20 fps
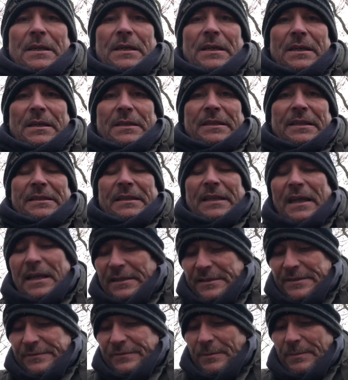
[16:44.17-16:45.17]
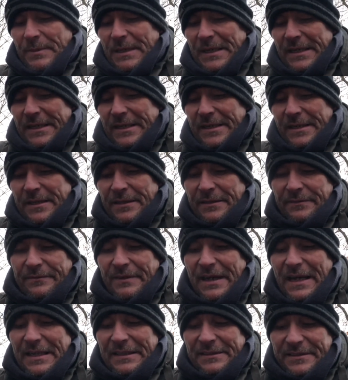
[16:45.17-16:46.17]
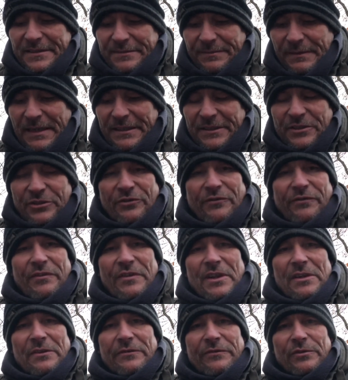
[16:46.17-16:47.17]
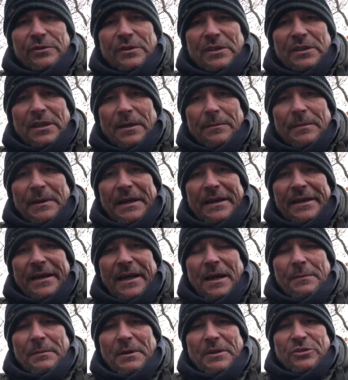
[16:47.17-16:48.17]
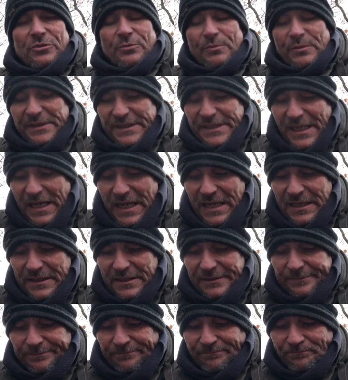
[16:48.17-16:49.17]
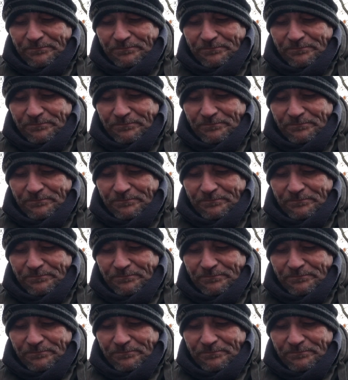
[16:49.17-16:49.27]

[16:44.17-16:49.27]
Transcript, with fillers: Ja, der Tag ist vorbei. Waren zwar nicht viele Funde dabei, aber ich muss sagen,